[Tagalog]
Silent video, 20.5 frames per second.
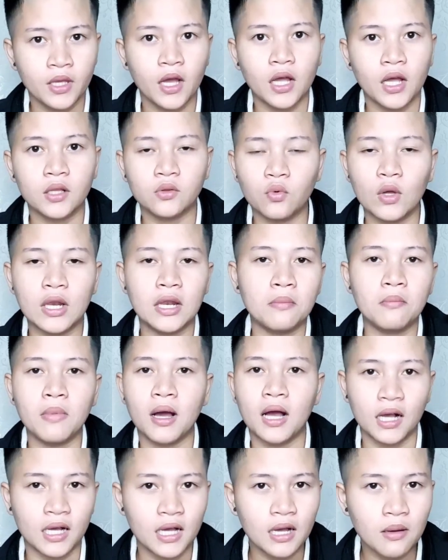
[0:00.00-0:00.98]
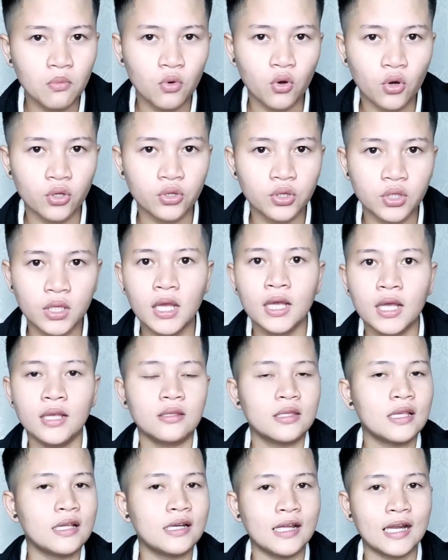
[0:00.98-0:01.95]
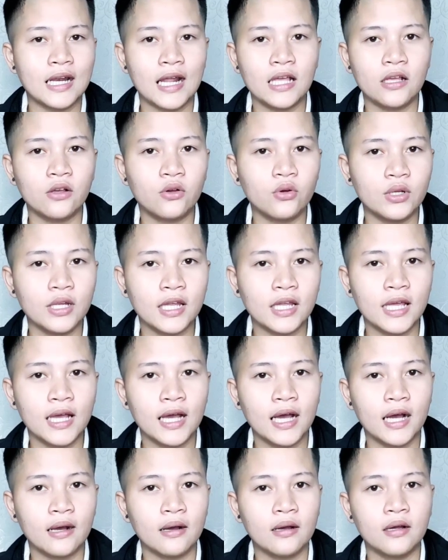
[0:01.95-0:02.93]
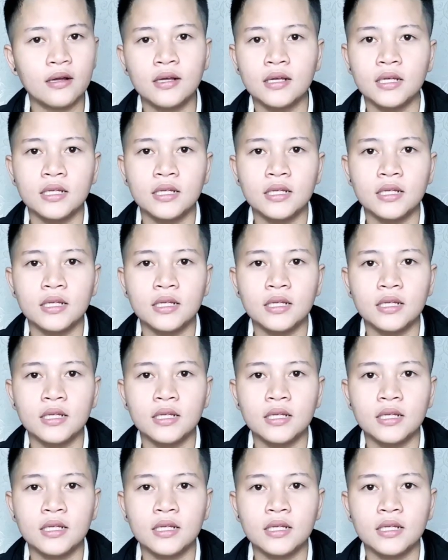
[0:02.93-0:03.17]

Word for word: at walang makagamot. Tinaray ko na yung